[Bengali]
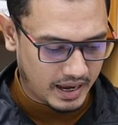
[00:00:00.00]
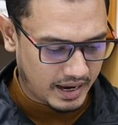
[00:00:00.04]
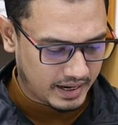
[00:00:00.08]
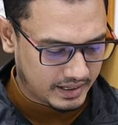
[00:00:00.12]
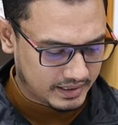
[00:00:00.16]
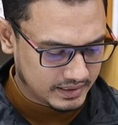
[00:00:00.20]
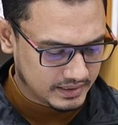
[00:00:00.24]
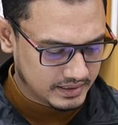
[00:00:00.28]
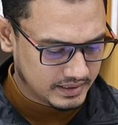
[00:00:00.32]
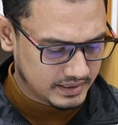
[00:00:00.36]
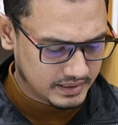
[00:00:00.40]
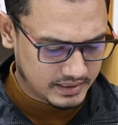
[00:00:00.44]

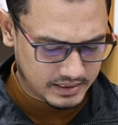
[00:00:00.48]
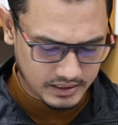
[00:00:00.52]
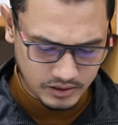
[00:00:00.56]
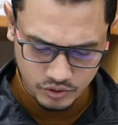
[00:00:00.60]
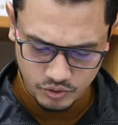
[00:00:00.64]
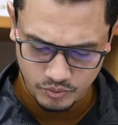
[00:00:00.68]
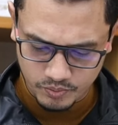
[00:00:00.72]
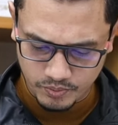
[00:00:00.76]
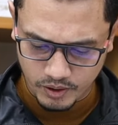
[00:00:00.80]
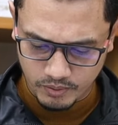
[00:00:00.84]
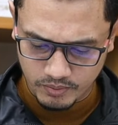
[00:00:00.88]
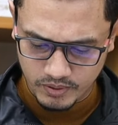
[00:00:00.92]
একটা জিনিস
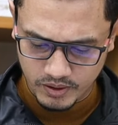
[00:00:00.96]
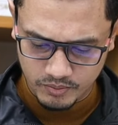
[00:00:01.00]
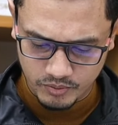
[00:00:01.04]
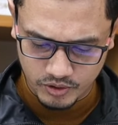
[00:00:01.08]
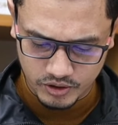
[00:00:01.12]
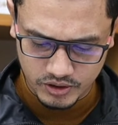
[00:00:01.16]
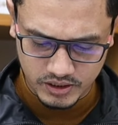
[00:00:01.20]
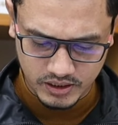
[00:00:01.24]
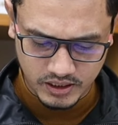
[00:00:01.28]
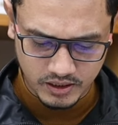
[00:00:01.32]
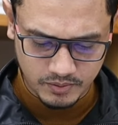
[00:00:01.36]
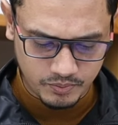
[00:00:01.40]
একটু প্রবলেম
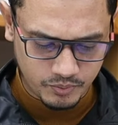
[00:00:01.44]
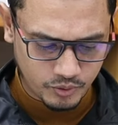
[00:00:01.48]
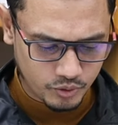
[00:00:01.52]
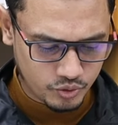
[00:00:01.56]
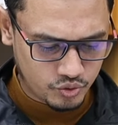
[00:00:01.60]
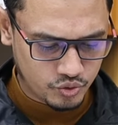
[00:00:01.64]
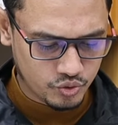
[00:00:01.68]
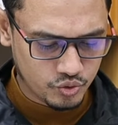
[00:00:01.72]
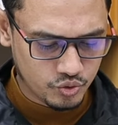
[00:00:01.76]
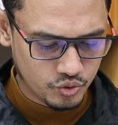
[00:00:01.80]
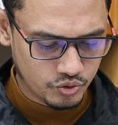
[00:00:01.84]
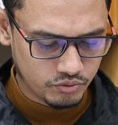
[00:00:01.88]
মনে হচ্ছে এখানে
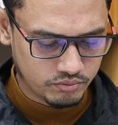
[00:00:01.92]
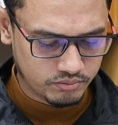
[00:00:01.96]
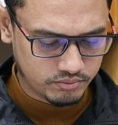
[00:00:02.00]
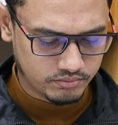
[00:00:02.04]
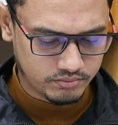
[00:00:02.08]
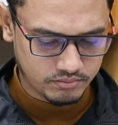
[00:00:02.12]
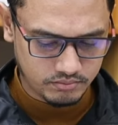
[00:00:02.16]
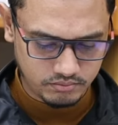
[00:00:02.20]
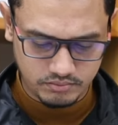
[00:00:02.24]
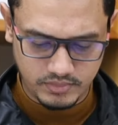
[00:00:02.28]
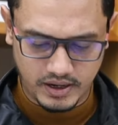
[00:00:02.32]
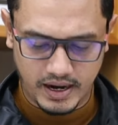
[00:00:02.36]
প্রচুর
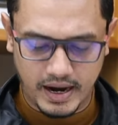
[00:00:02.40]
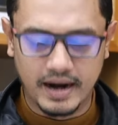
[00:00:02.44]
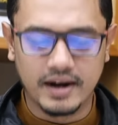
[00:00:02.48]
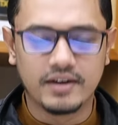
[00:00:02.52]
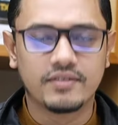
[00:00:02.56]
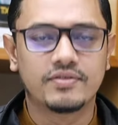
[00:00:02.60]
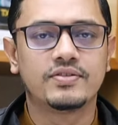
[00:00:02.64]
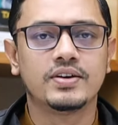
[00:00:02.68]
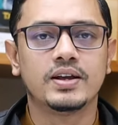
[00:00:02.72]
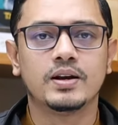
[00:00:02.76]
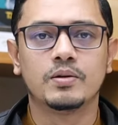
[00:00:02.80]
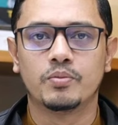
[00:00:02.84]

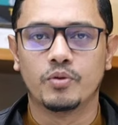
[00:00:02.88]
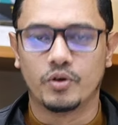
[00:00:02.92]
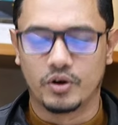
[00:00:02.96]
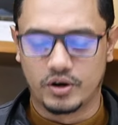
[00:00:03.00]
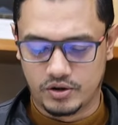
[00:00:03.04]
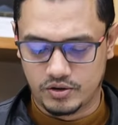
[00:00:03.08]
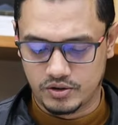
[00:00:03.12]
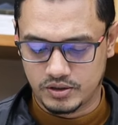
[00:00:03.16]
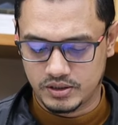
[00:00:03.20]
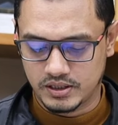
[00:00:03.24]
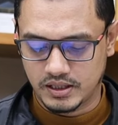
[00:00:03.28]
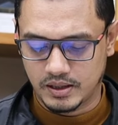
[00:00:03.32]
হ্যান্ড ফিল
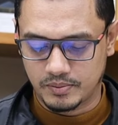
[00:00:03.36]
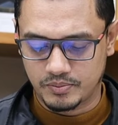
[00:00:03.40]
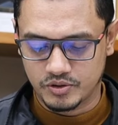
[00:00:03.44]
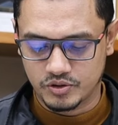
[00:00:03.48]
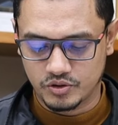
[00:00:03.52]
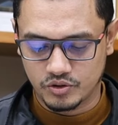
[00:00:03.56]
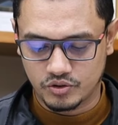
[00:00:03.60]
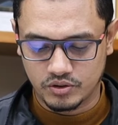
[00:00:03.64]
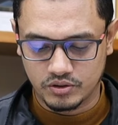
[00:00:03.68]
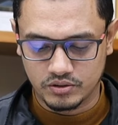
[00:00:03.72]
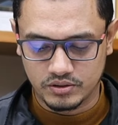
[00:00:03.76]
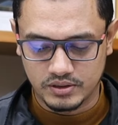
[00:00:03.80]
পড়ে অর্থাৎ আপনি
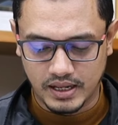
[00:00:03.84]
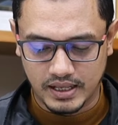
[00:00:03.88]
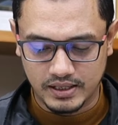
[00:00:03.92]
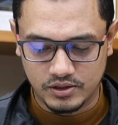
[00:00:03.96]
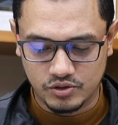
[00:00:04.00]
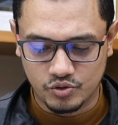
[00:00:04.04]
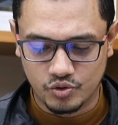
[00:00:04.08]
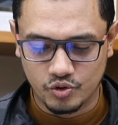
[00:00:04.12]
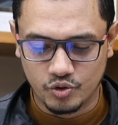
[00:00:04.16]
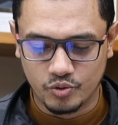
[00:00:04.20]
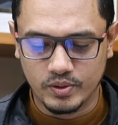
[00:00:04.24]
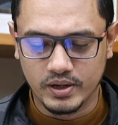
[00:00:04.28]
যখন
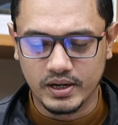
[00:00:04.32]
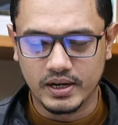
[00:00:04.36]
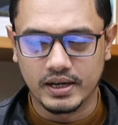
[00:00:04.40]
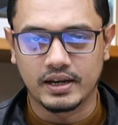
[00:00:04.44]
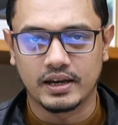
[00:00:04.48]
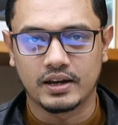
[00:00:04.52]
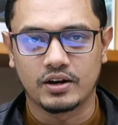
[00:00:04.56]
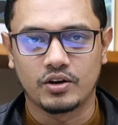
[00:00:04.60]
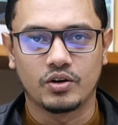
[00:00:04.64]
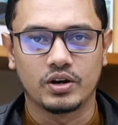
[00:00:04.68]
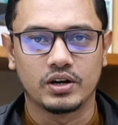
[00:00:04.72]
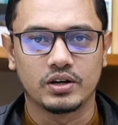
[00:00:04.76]
টাচ করবেন
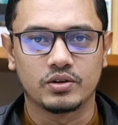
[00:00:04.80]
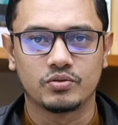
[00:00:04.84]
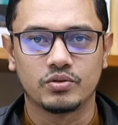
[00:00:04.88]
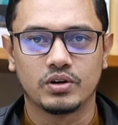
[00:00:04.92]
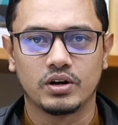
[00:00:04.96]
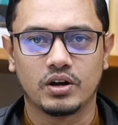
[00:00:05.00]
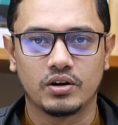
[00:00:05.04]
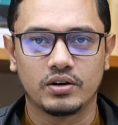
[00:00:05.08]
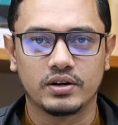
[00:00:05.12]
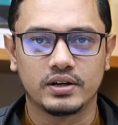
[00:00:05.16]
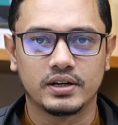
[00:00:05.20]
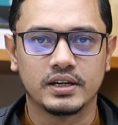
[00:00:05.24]
এখানে
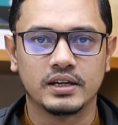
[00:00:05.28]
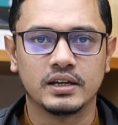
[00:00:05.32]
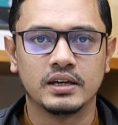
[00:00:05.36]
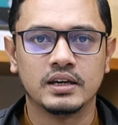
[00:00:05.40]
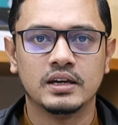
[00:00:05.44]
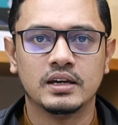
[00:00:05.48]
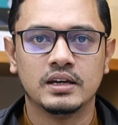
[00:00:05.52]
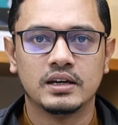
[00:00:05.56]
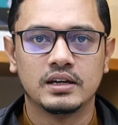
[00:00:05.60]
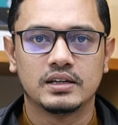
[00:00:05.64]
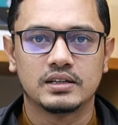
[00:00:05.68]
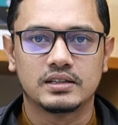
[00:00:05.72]
অনেকগুলো অলরেডি
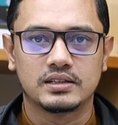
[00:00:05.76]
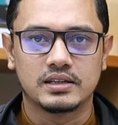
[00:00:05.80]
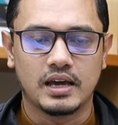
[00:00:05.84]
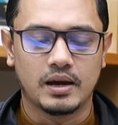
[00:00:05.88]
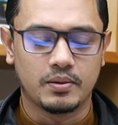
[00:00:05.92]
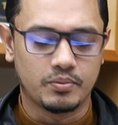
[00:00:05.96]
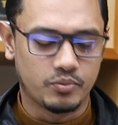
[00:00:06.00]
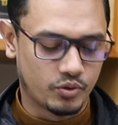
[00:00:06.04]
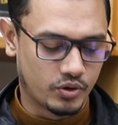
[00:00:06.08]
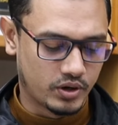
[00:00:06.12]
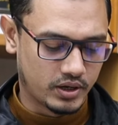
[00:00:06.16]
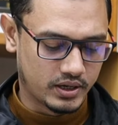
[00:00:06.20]

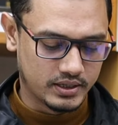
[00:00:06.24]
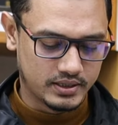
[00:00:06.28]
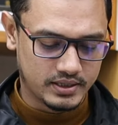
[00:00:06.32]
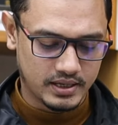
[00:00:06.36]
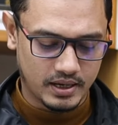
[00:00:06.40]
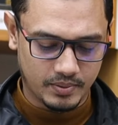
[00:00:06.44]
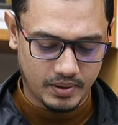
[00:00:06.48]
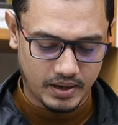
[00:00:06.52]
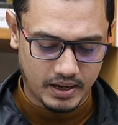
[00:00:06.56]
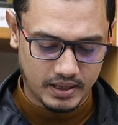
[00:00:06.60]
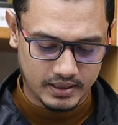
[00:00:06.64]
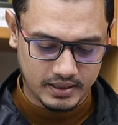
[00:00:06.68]
ইয়া পড়ে গেছে
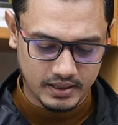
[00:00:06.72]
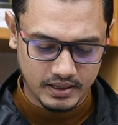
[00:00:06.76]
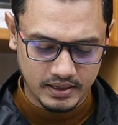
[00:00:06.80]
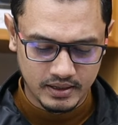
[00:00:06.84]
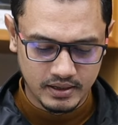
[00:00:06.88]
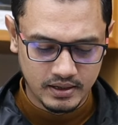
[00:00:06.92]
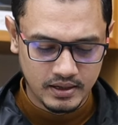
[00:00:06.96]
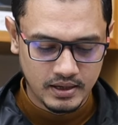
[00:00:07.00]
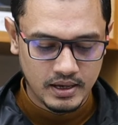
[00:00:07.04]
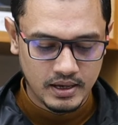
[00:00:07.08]
আমার হাতে